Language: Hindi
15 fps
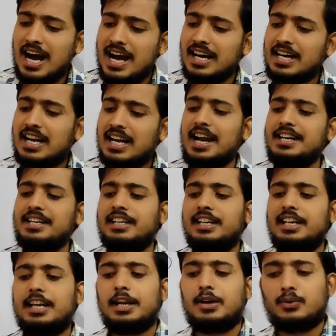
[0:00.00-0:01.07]
आर
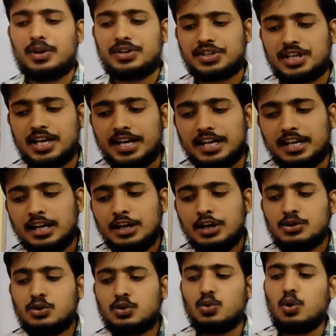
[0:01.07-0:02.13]
काइंडली रिक्वेस्टेड
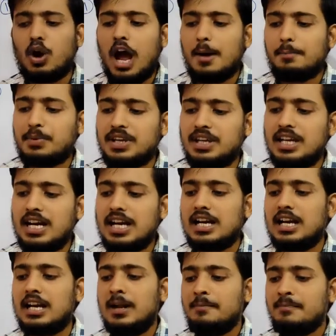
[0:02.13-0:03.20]
टू
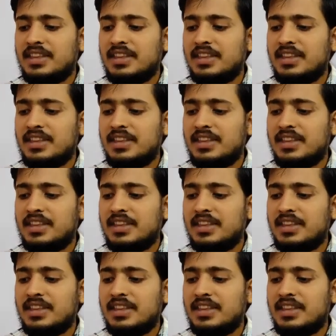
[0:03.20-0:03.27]
अपियर